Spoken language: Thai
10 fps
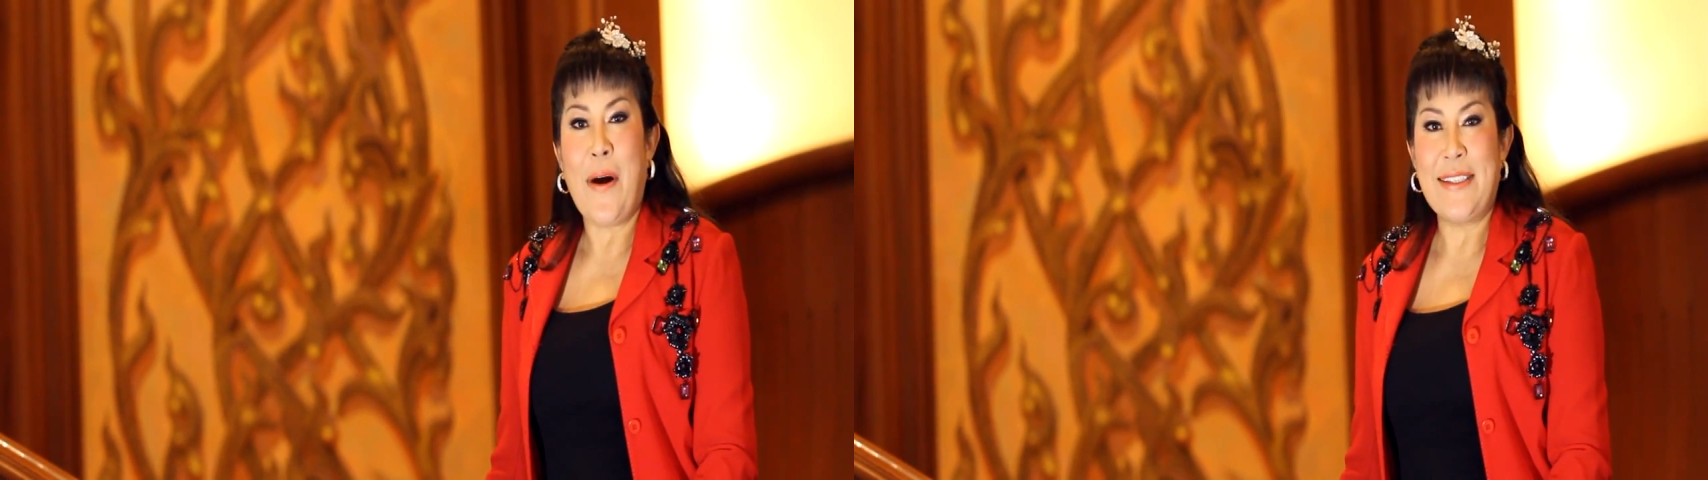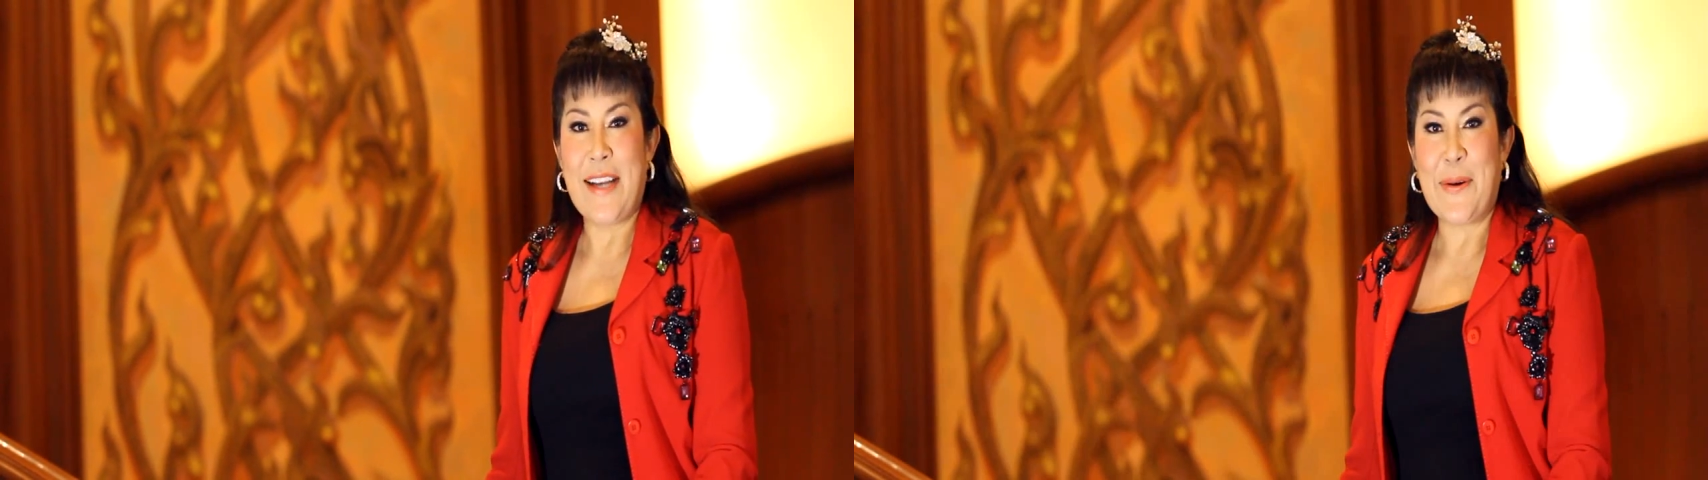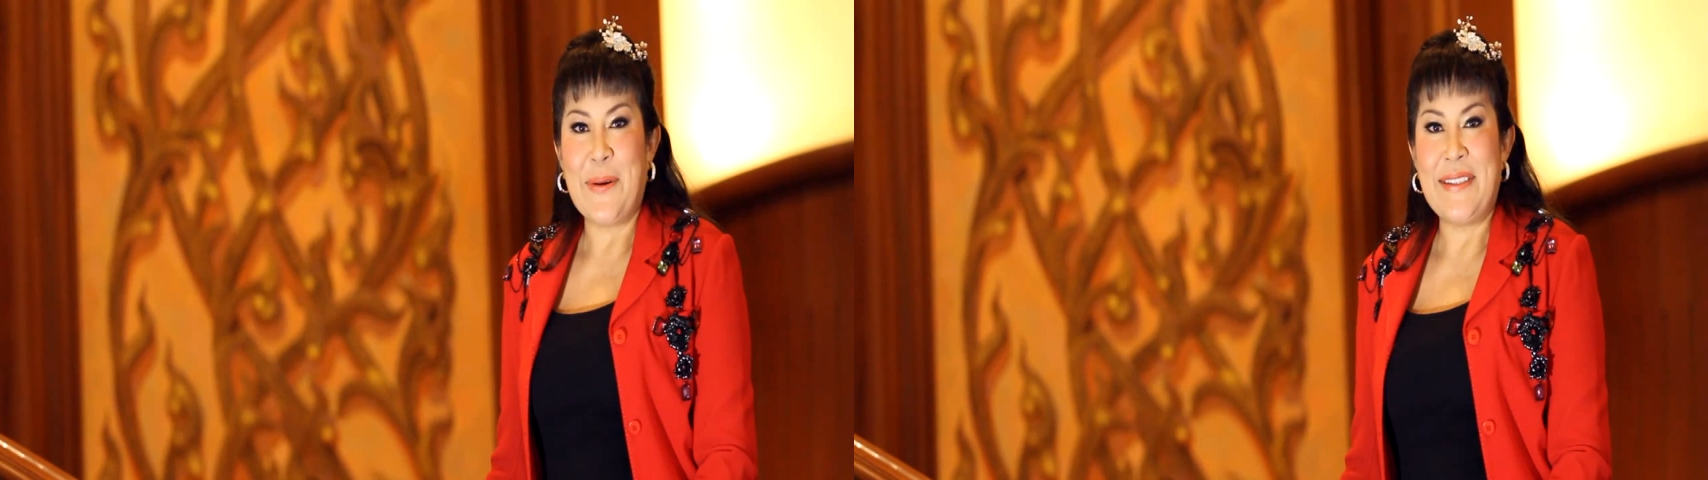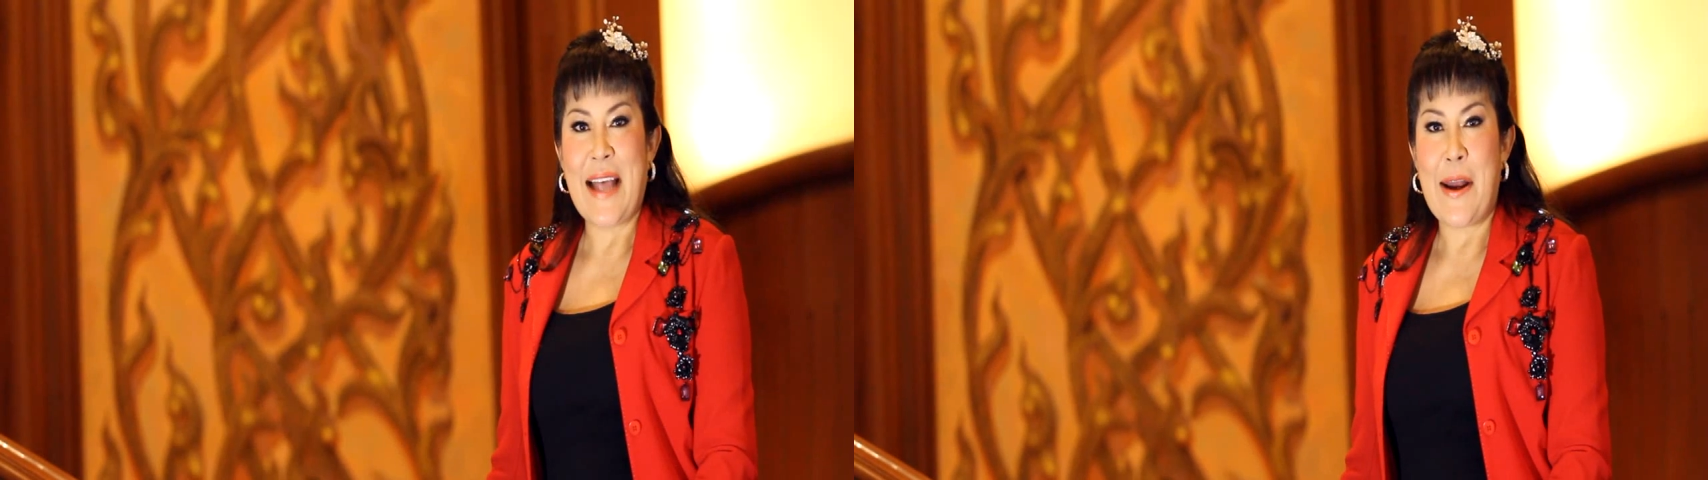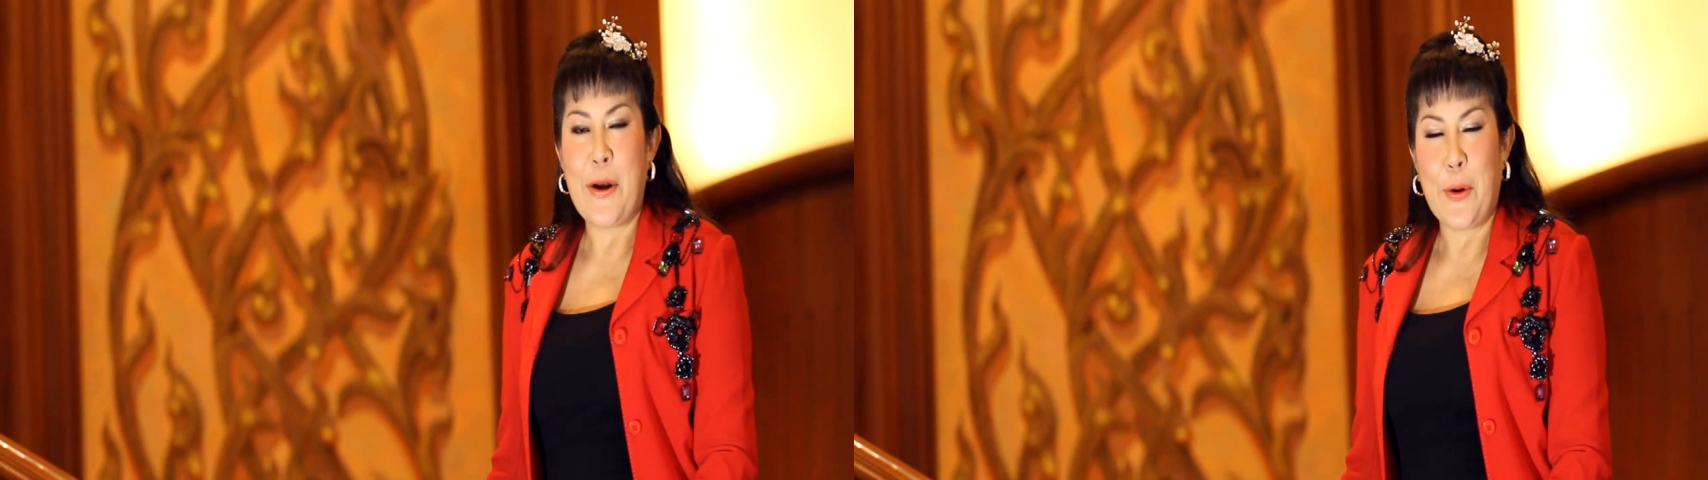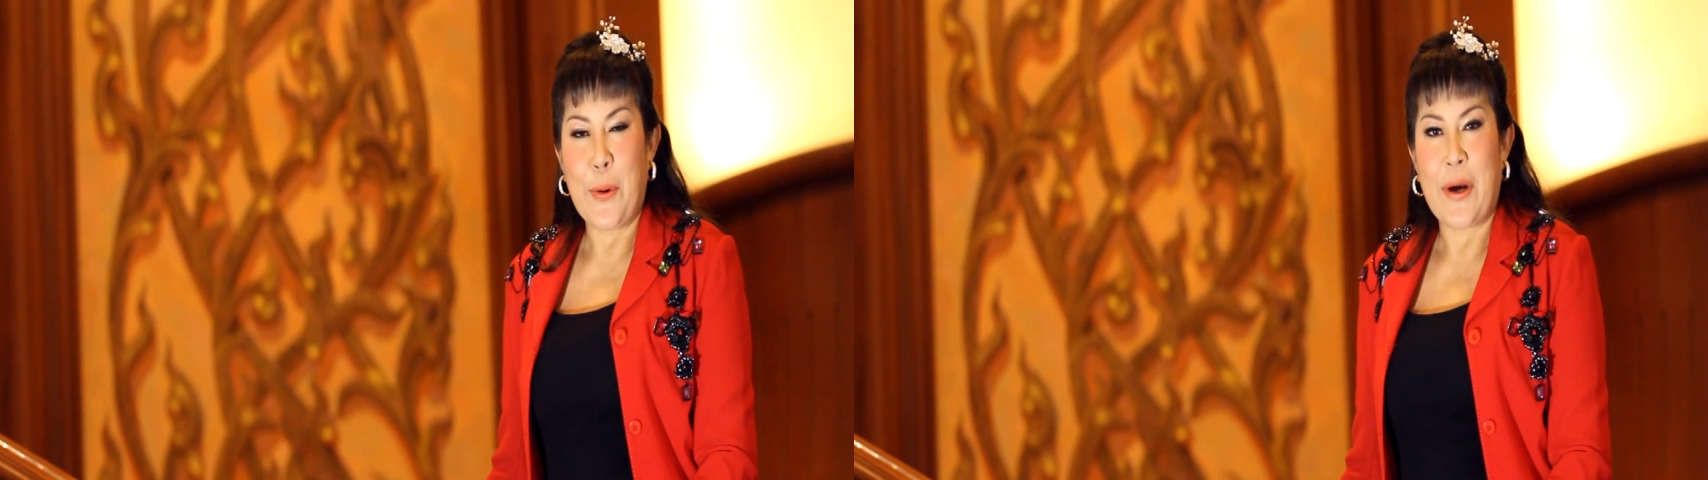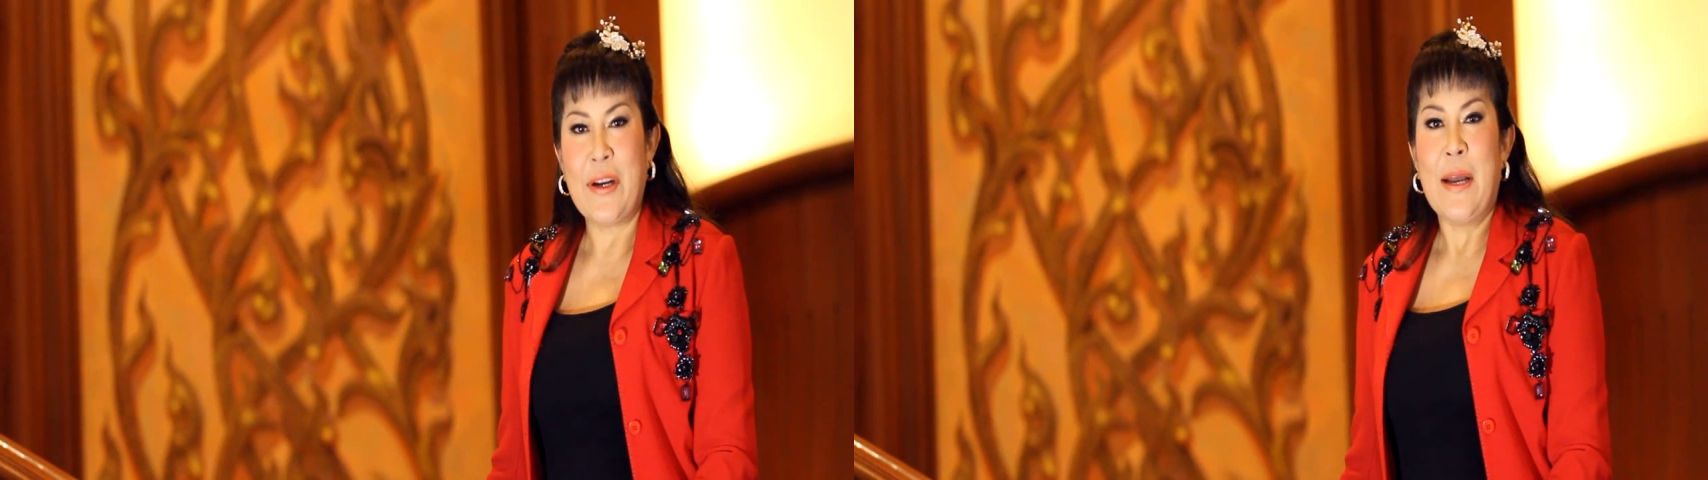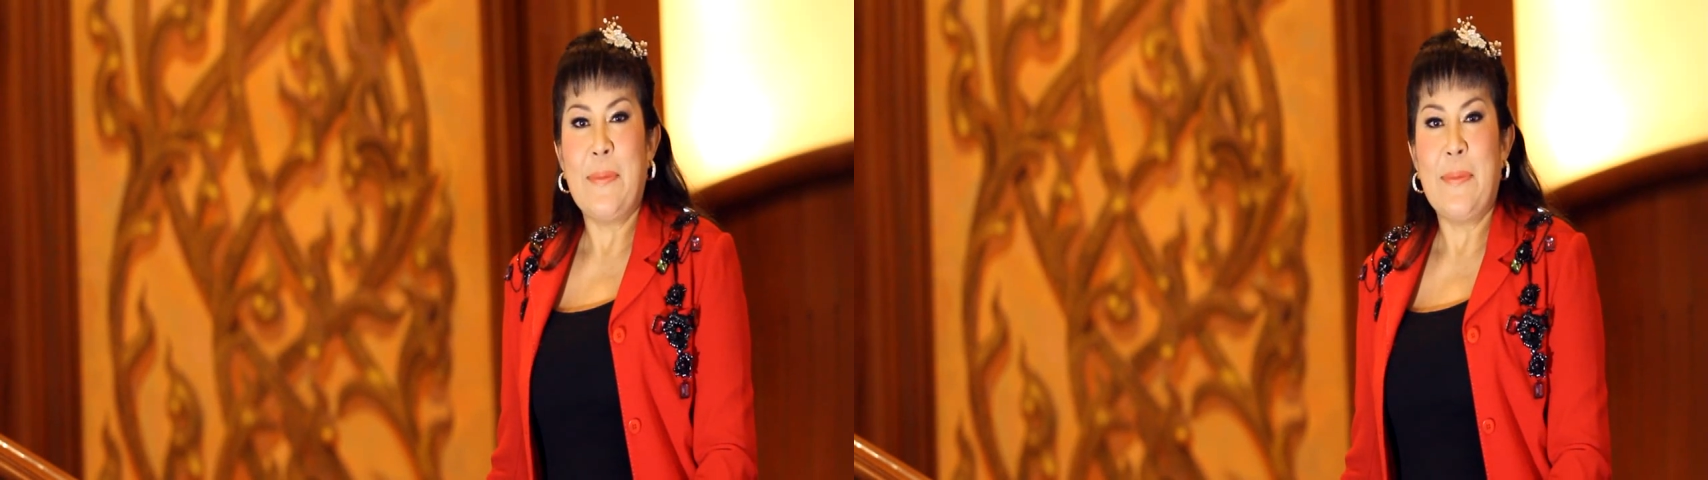พรจากคุณแสนหลวง